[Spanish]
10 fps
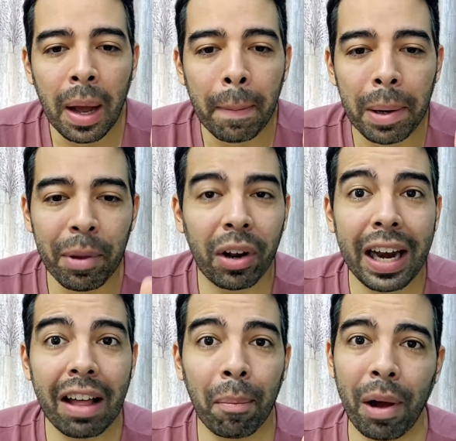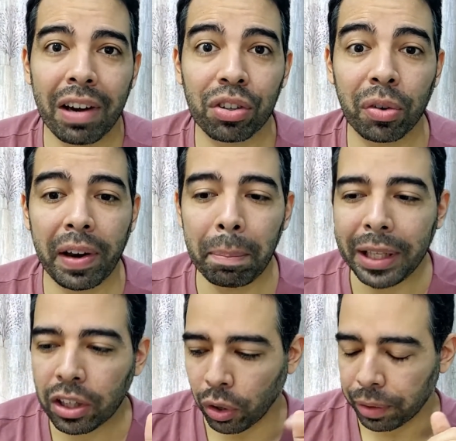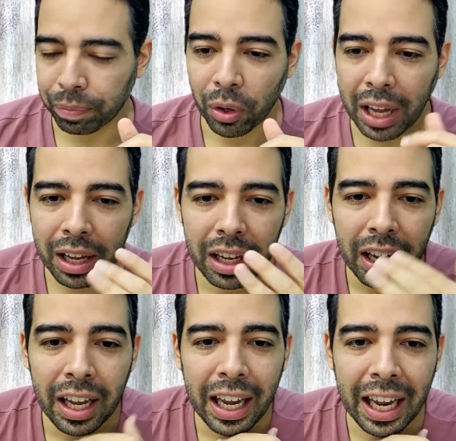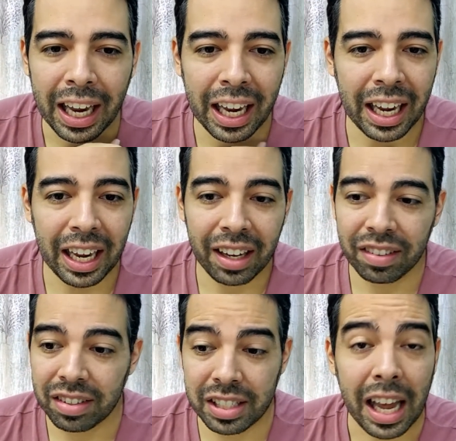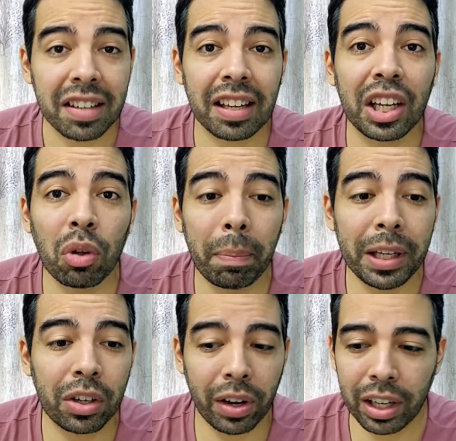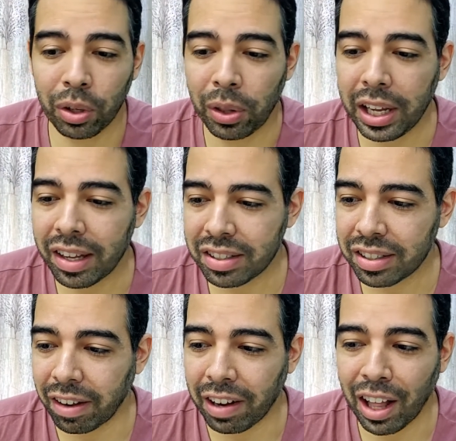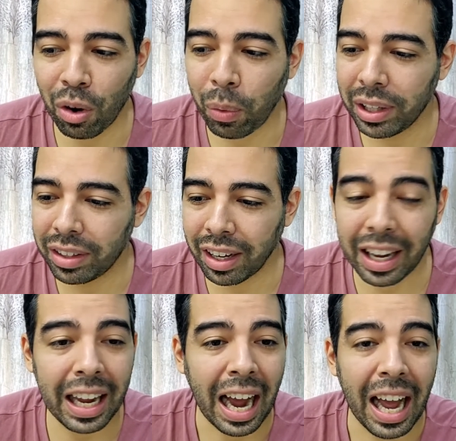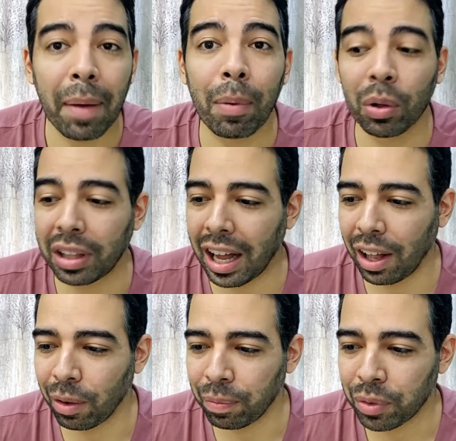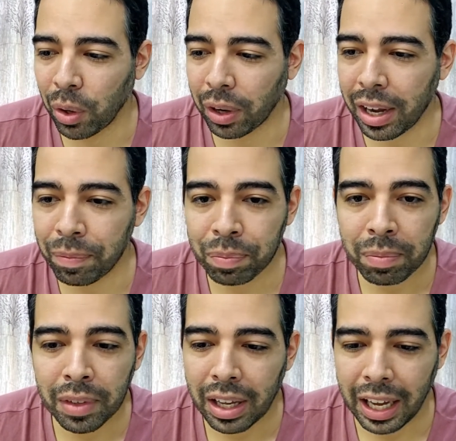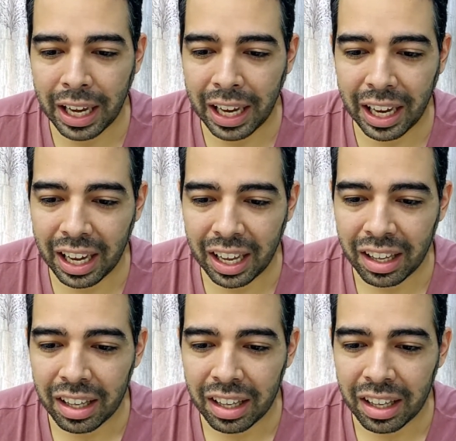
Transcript: Primero que nada vamos a hablar sobre el Bitcoin, ¿ok? Eh, si has seguido el Bitcoin estos días, te habrás dado cuenta que ha explotado, ¿ok? Eh,